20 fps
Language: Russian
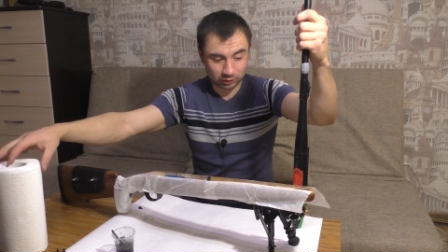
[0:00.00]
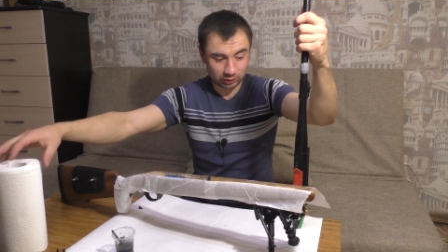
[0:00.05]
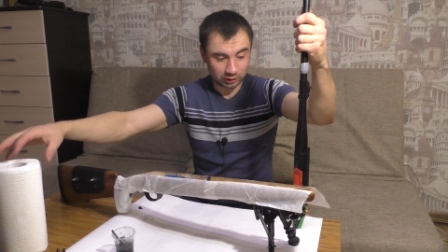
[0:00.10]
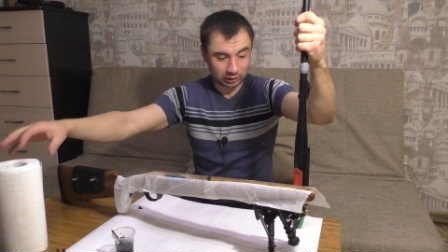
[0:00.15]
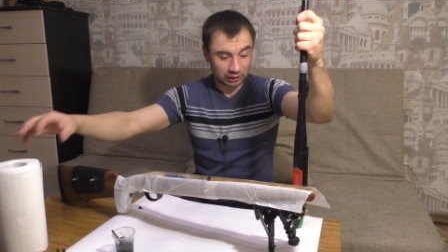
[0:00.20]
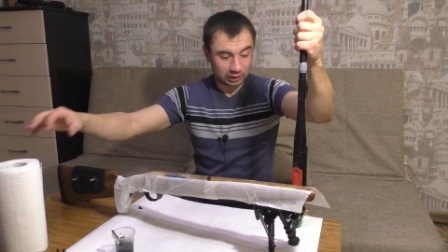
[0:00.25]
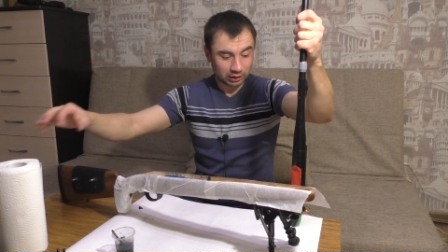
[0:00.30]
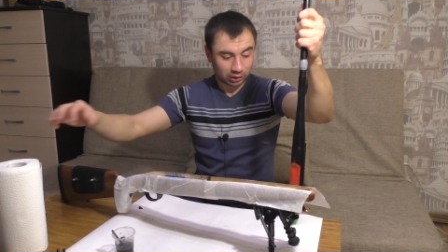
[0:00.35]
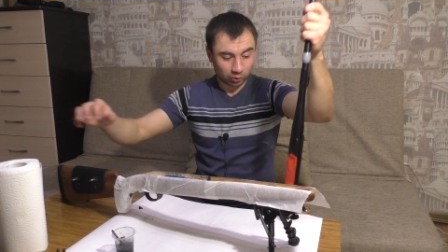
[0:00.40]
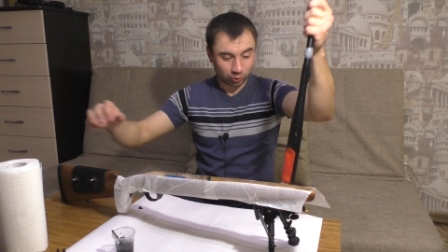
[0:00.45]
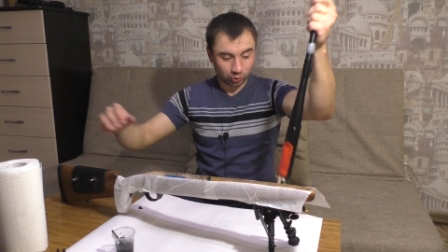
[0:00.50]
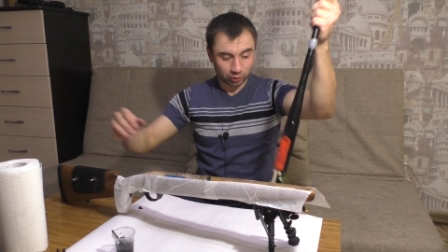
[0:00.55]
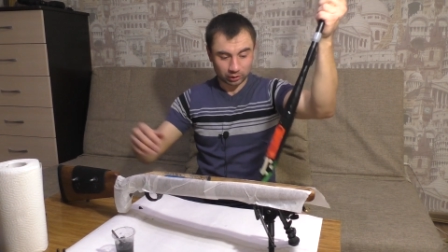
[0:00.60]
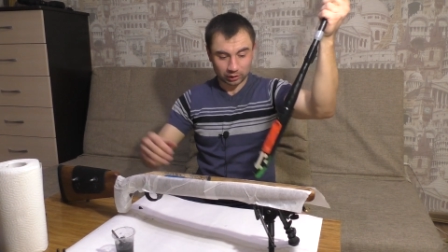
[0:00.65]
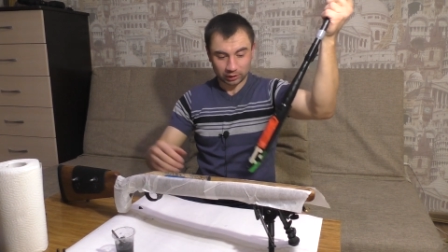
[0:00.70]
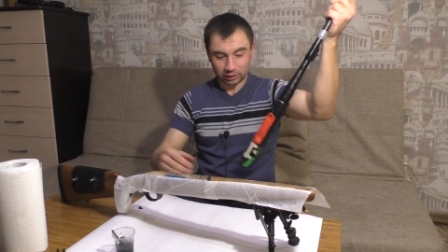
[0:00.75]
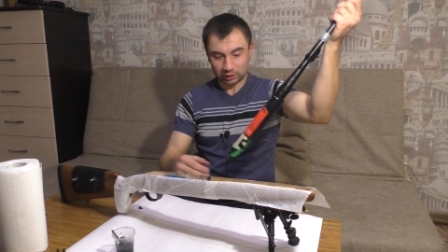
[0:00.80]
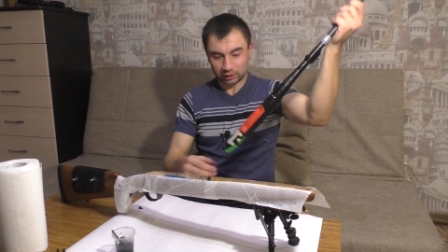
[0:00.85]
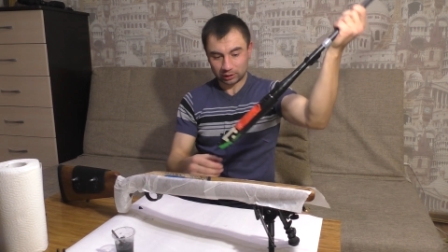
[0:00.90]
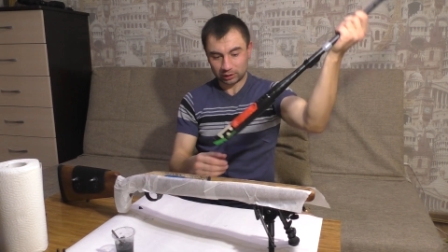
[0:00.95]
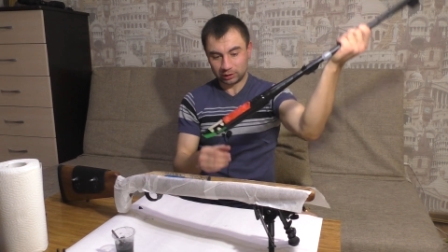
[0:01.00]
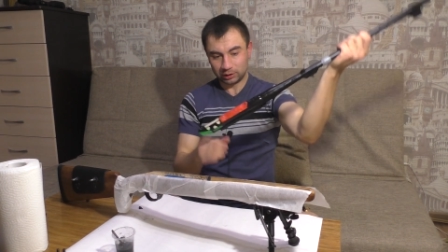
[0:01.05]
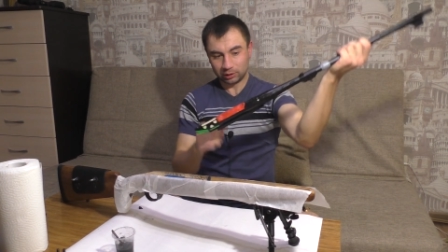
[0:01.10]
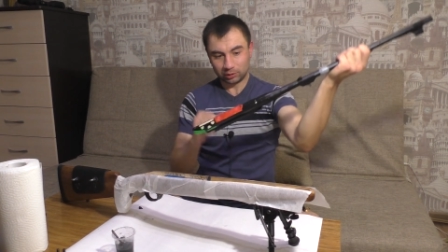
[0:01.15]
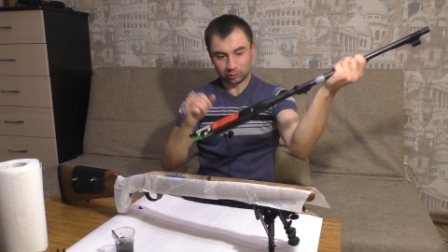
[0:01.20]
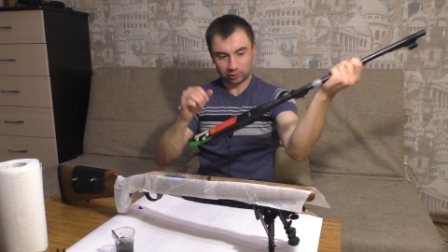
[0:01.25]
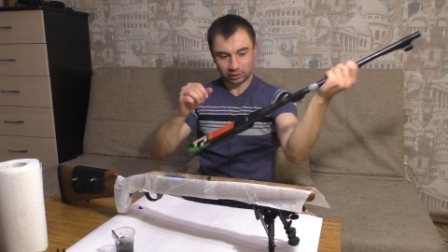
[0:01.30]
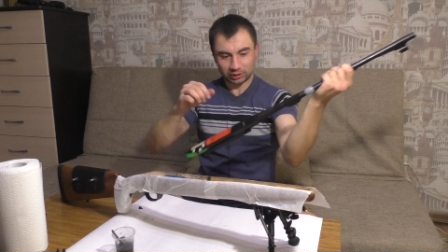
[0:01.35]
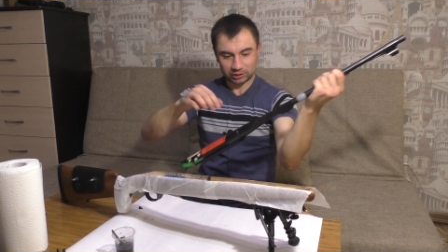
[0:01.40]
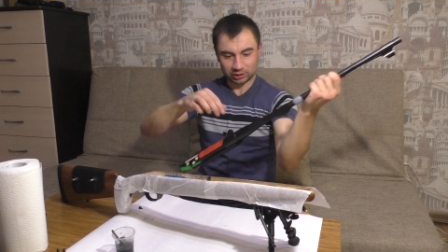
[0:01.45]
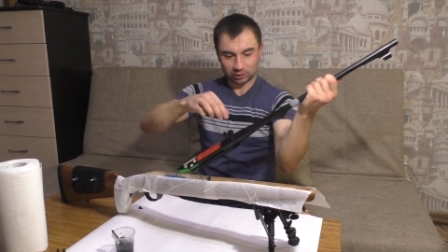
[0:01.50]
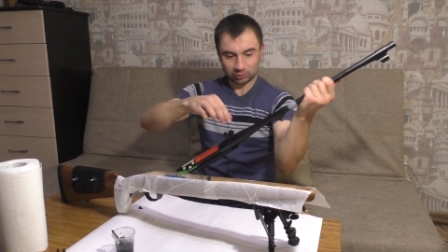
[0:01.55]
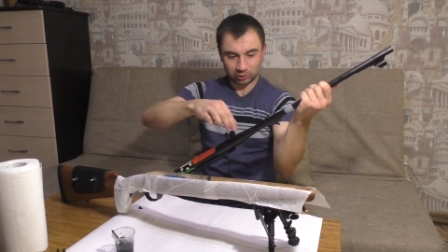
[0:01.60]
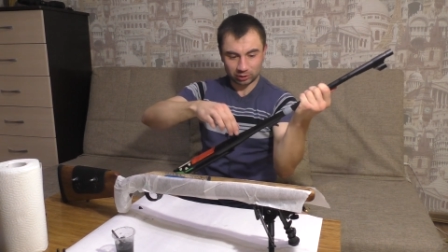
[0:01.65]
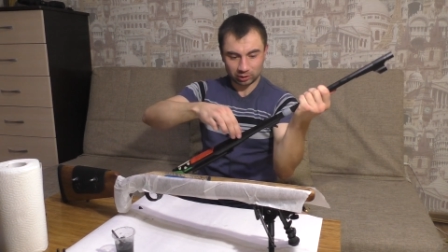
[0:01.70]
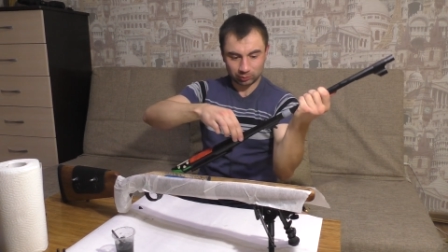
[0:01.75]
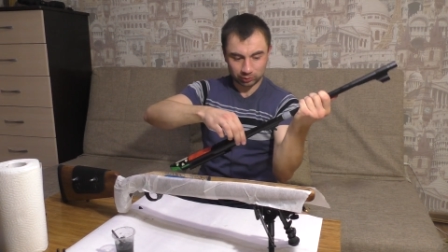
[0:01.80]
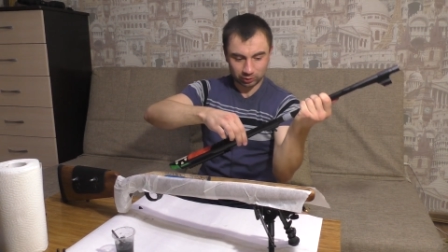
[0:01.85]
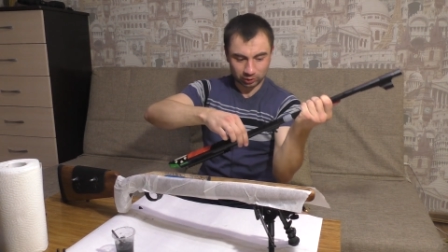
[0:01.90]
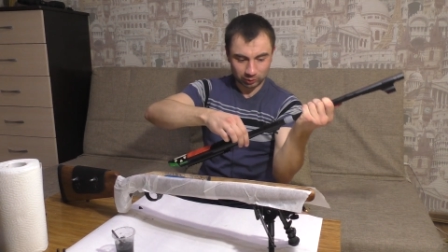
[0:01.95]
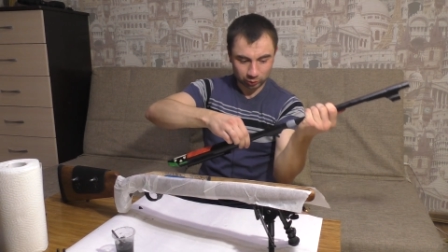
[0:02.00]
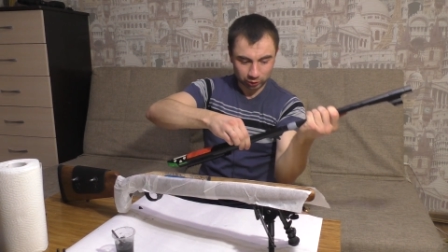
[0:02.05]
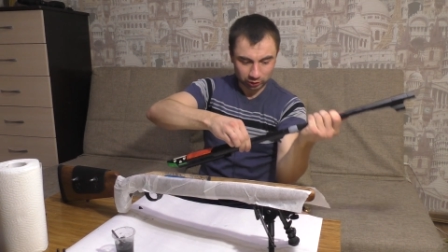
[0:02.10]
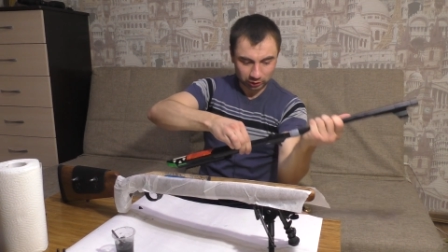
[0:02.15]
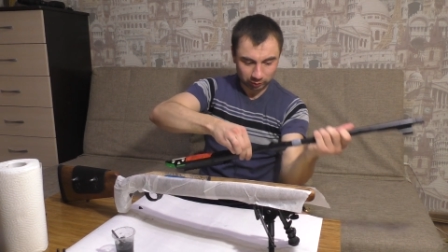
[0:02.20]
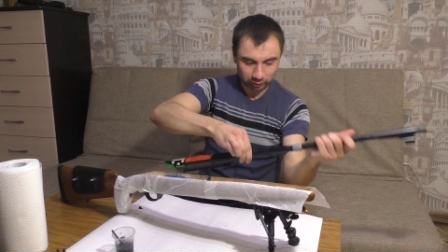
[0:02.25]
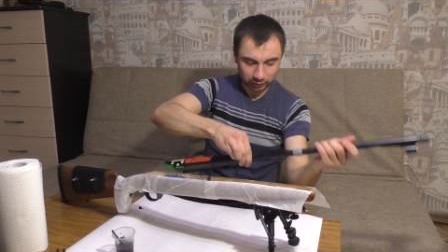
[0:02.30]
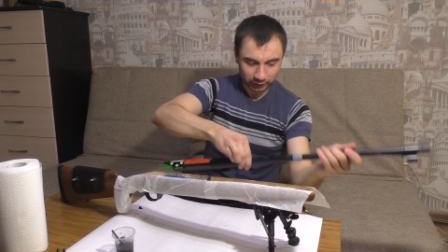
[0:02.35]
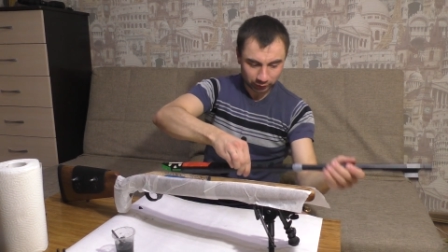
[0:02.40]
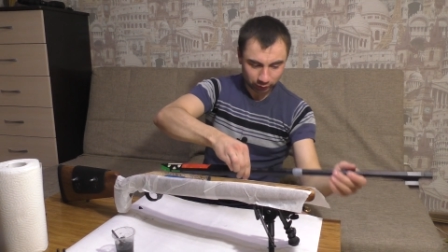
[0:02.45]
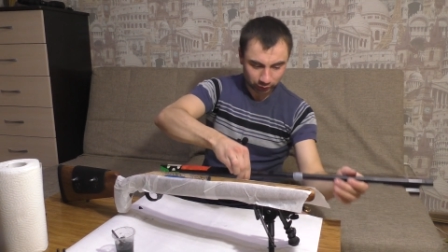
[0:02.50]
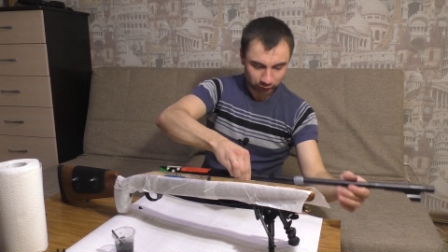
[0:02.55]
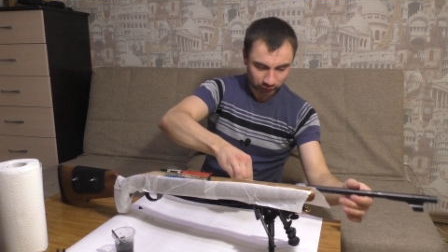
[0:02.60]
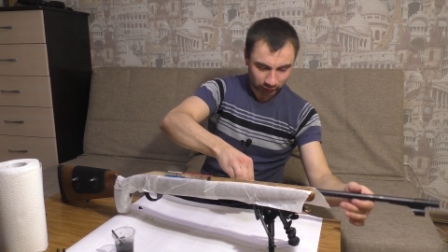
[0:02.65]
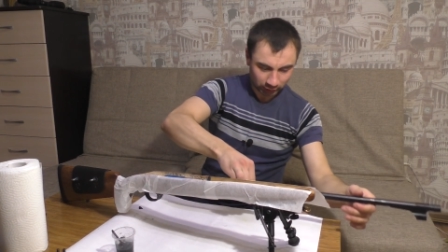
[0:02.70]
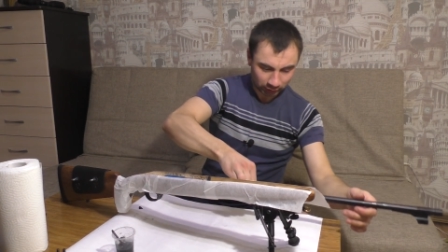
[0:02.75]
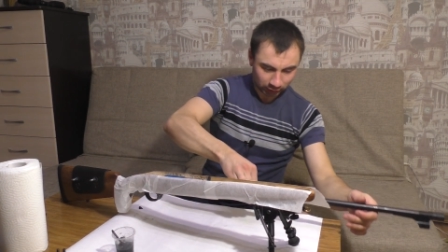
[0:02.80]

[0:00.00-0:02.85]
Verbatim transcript: неохотно я это делаю на самом деле, потому что боюсь.